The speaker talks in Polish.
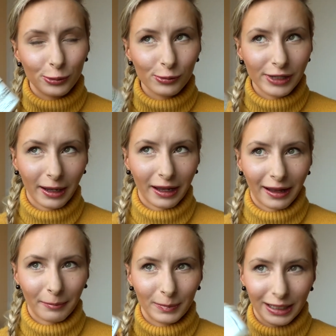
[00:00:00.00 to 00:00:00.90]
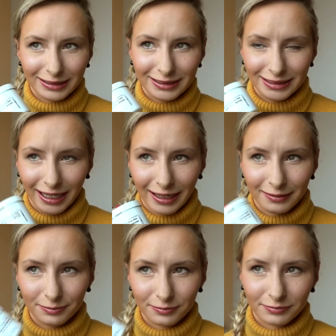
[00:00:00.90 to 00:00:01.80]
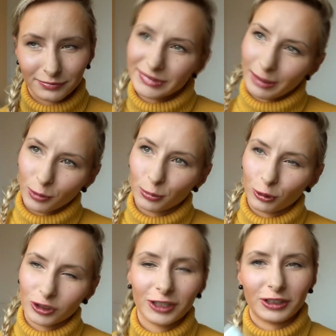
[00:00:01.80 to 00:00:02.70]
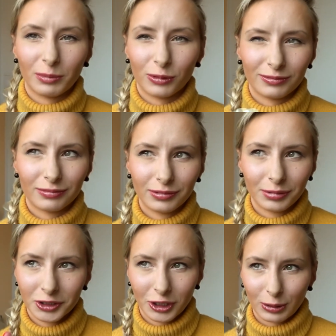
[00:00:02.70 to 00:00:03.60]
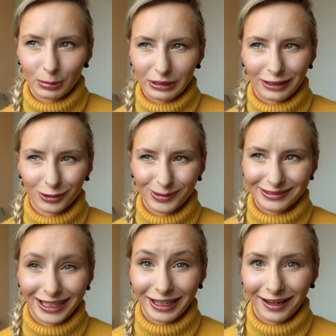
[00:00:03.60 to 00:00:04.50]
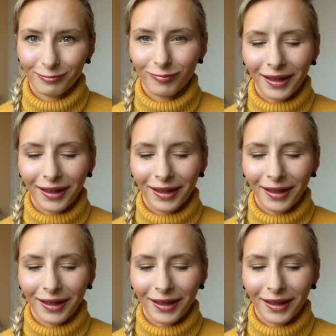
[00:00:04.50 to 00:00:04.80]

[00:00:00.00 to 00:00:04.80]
Drugie miejsce, mm, tam to było trzecie, bo szczerze powiedziawszy, na nie.